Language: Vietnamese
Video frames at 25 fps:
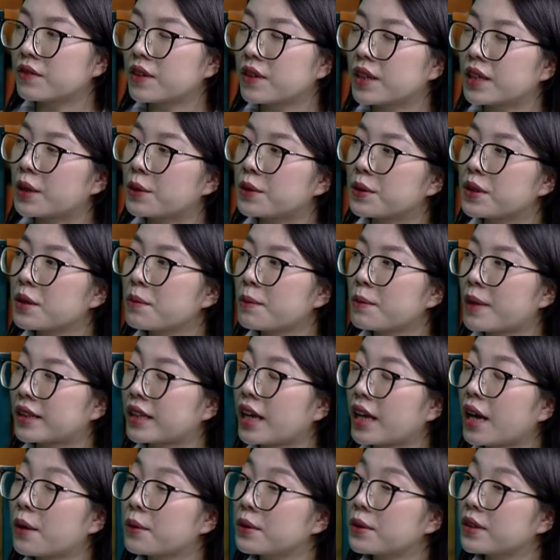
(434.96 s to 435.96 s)
nếu như mà
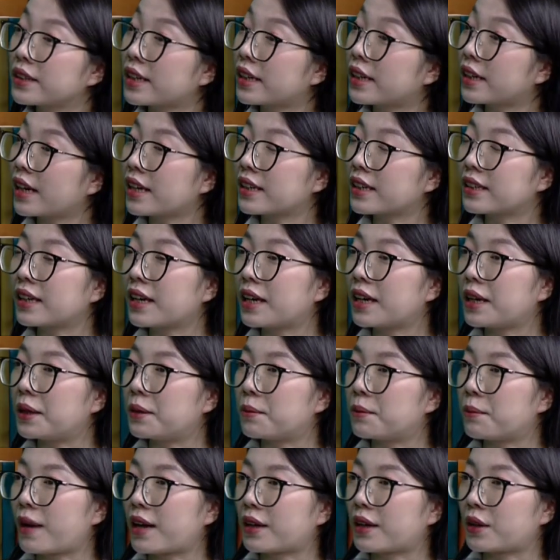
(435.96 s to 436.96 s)
theo những cái ngành nghề
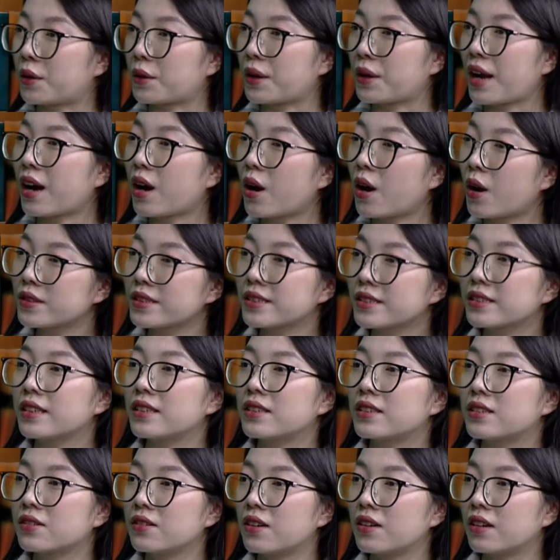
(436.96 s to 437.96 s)
mà nó đang hot trên thị
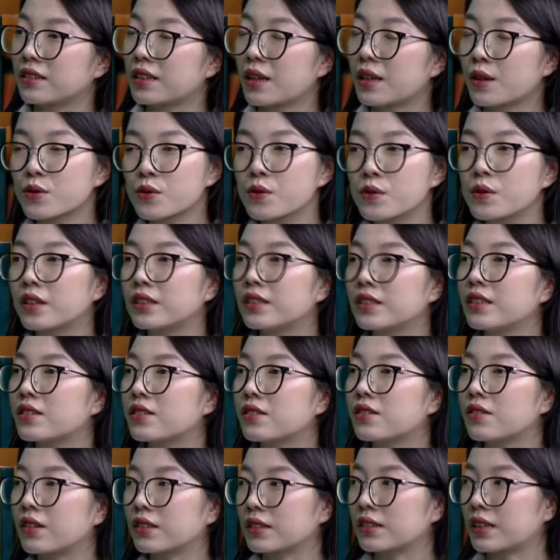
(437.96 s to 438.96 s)
trường, theo xu hướng thị
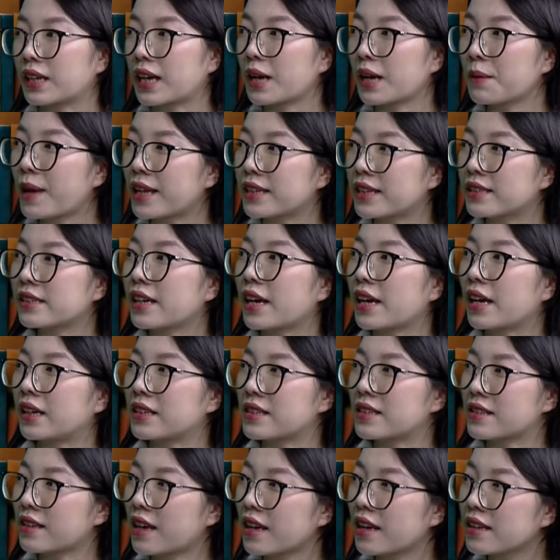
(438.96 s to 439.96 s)
trường thì các bạn trẻ
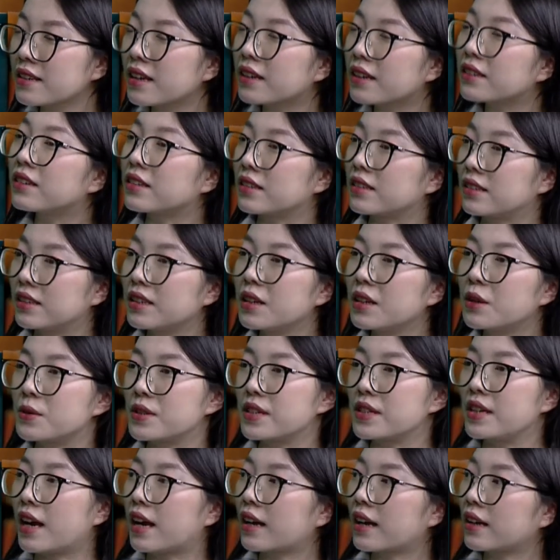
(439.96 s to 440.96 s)
sẽ nhận được những điều gì ạ?